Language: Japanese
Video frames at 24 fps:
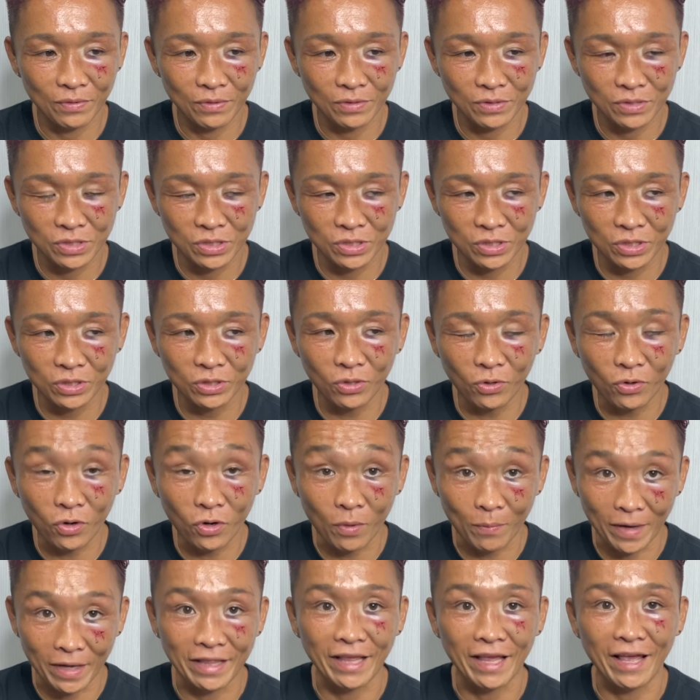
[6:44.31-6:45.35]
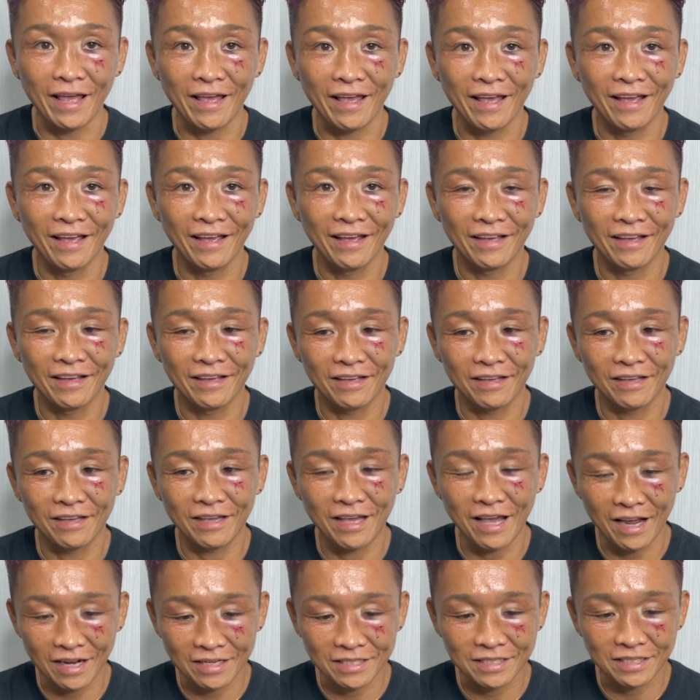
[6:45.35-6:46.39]
するところまで
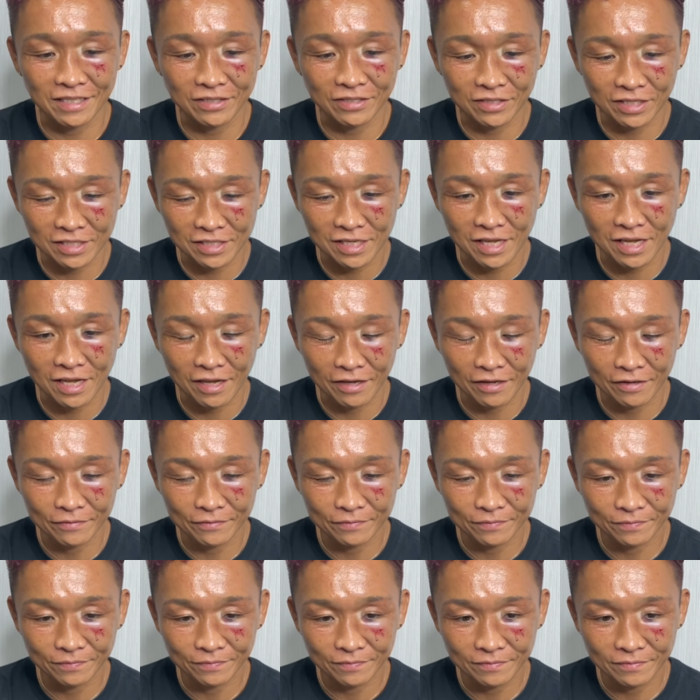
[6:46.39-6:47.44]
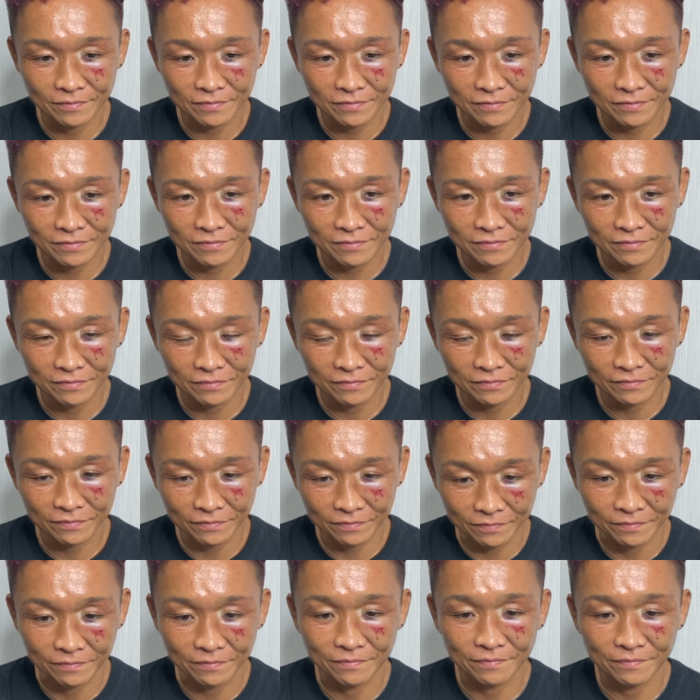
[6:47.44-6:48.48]
やらせてください。う
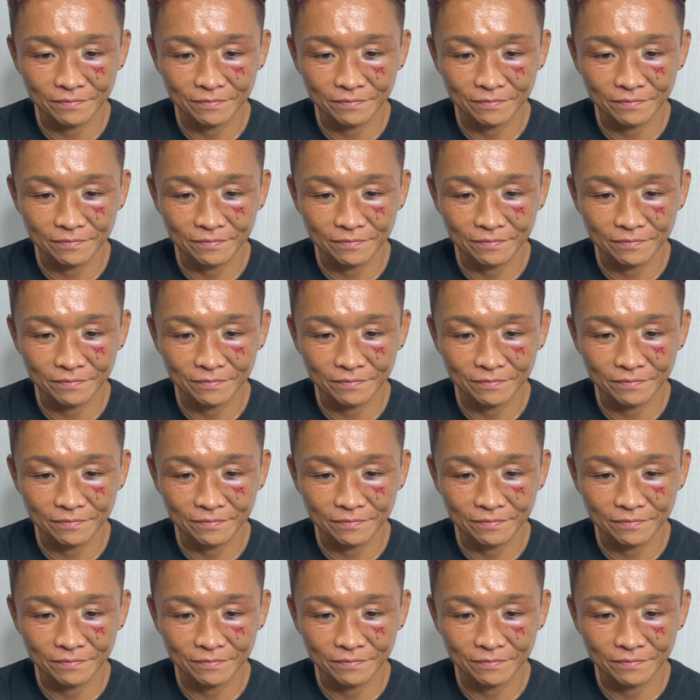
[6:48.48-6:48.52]
ん。